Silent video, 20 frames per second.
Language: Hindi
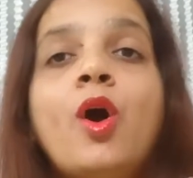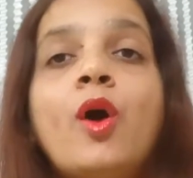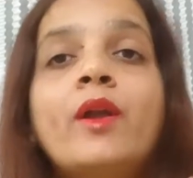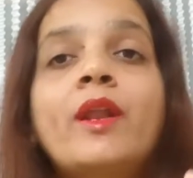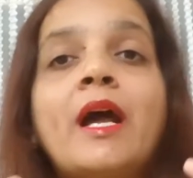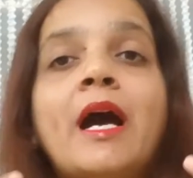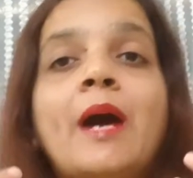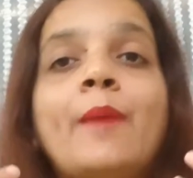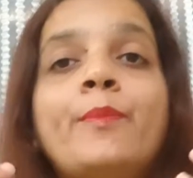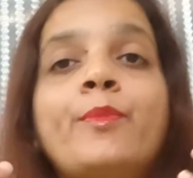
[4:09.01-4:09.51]

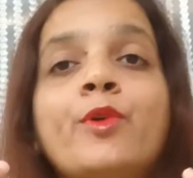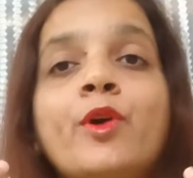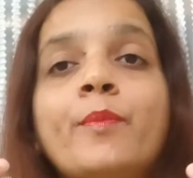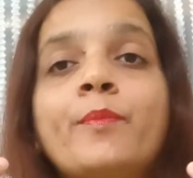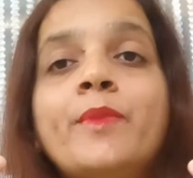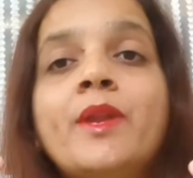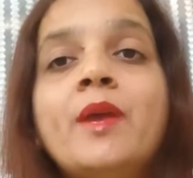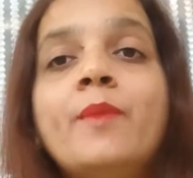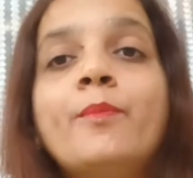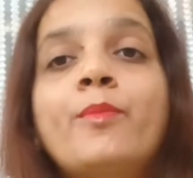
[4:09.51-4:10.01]
और आपको
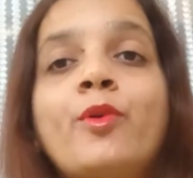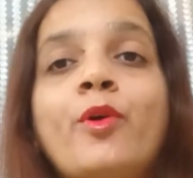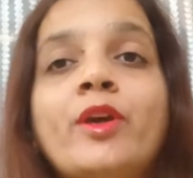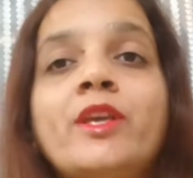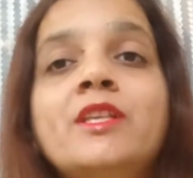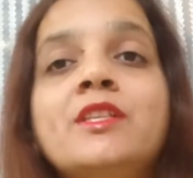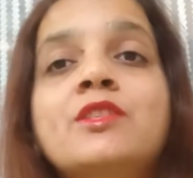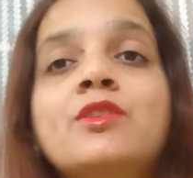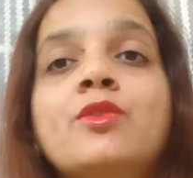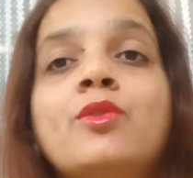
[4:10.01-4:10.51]
अपने
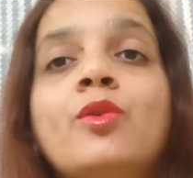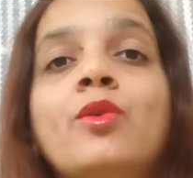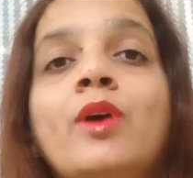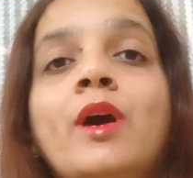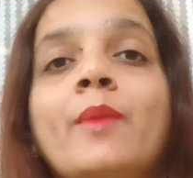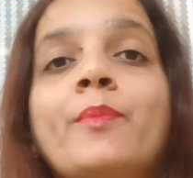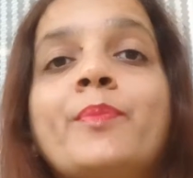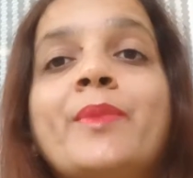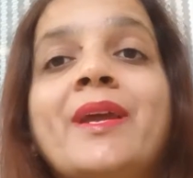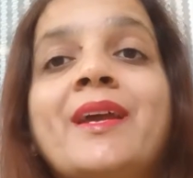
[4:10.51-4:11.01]
एम्प्लॉयज़ को
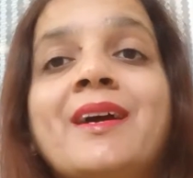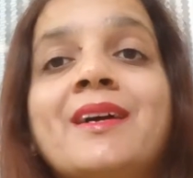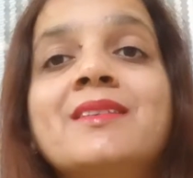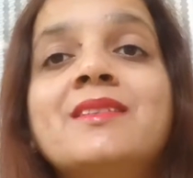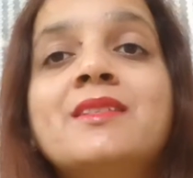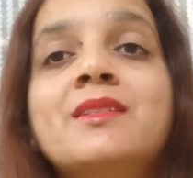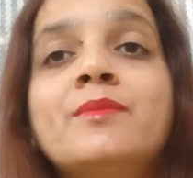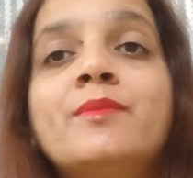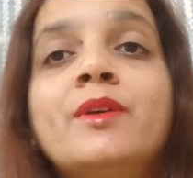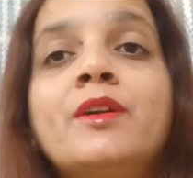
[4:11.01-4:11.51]
अपने
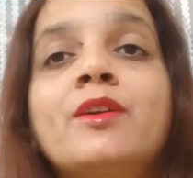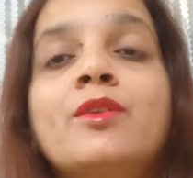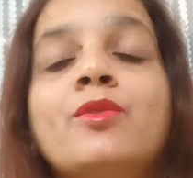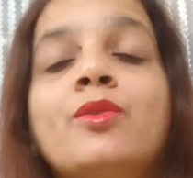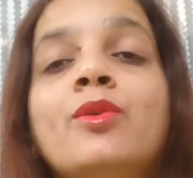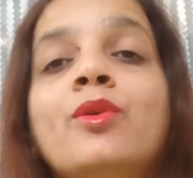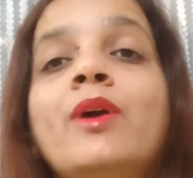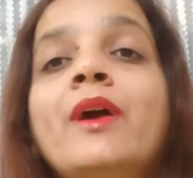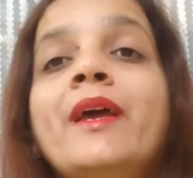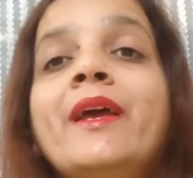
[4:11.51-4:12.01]
कस्टमर
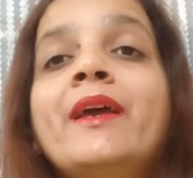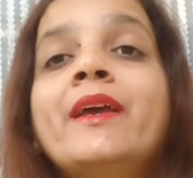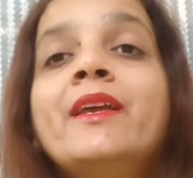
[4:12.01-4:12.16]
को